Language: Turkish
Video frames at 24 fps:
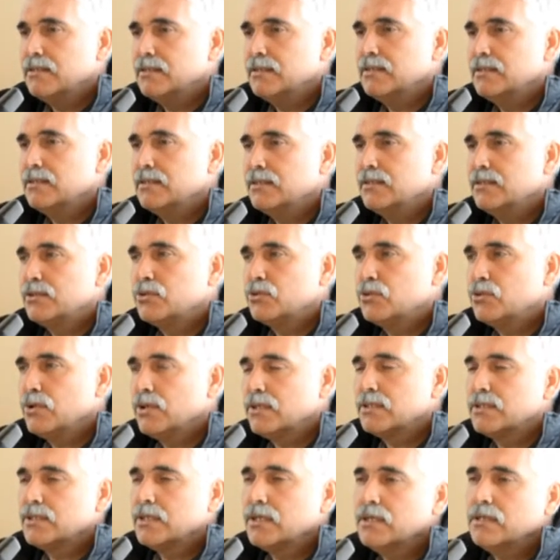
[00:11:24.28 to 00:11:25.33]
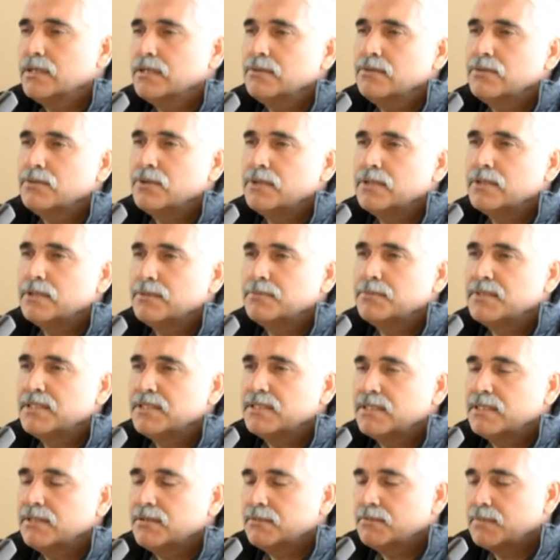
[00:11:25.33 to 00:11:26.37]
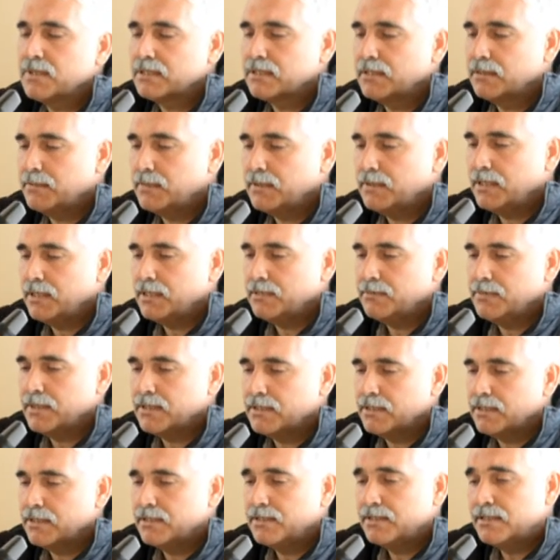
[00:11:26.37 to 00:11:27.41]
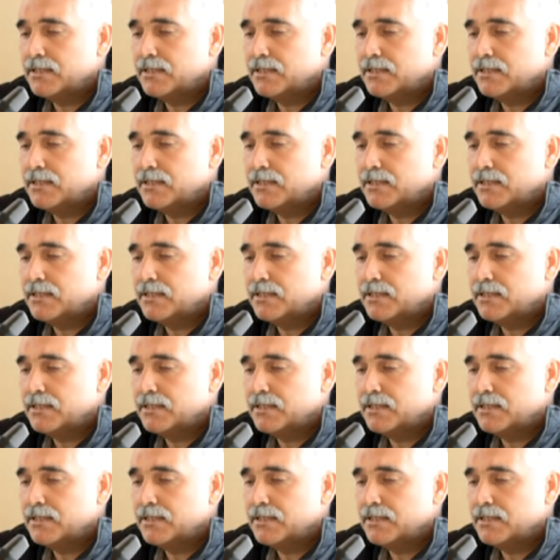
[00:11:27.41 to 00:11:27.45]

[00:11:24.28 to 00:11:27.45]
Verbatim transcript: Ee, şu anda üretimimiz devam etmektedir.